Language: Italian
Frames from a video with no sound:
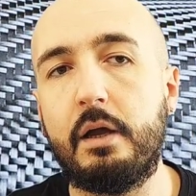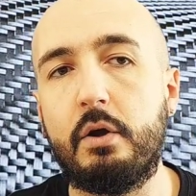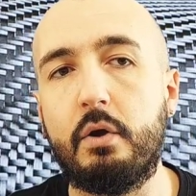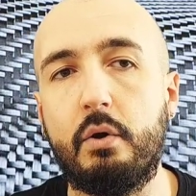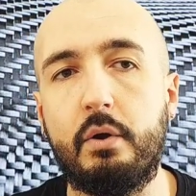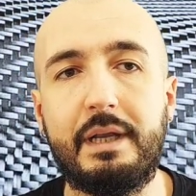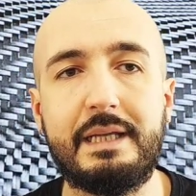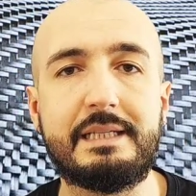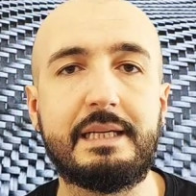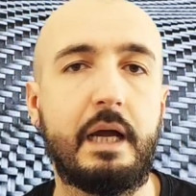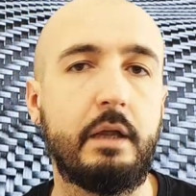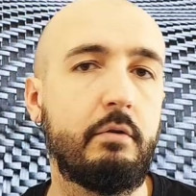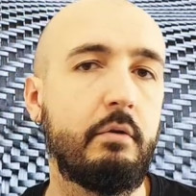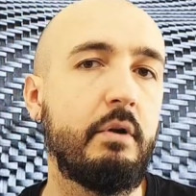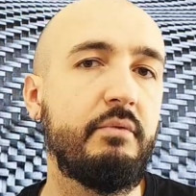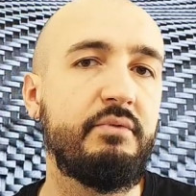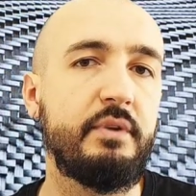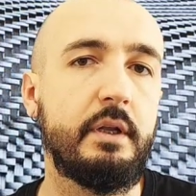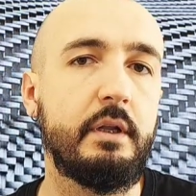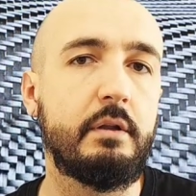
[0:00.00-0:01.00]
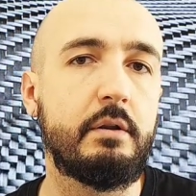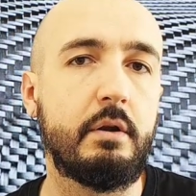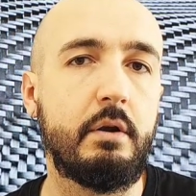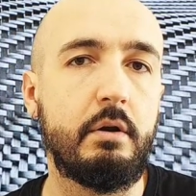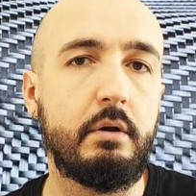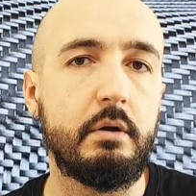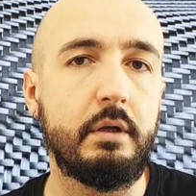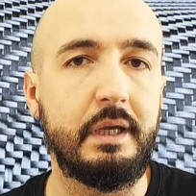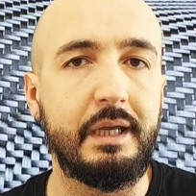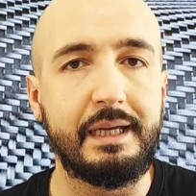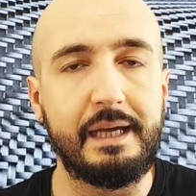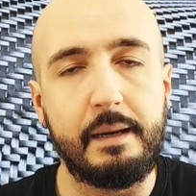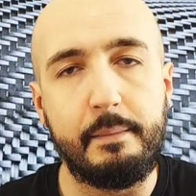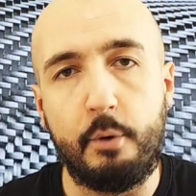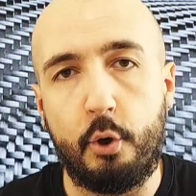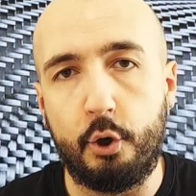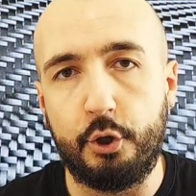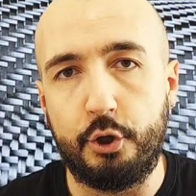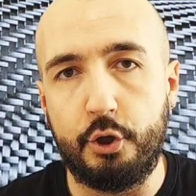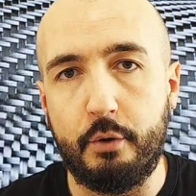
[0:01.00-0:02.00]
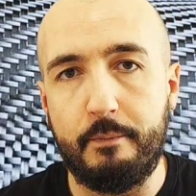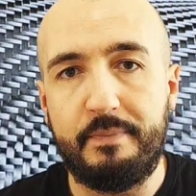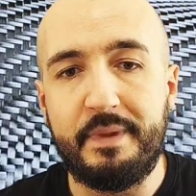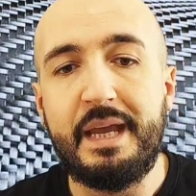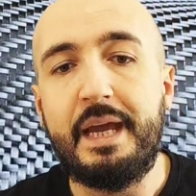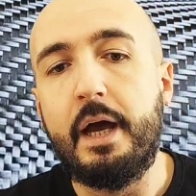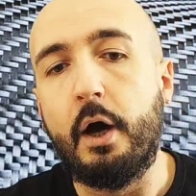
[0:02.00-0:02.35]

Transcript: con la scatola filtro in carbonio.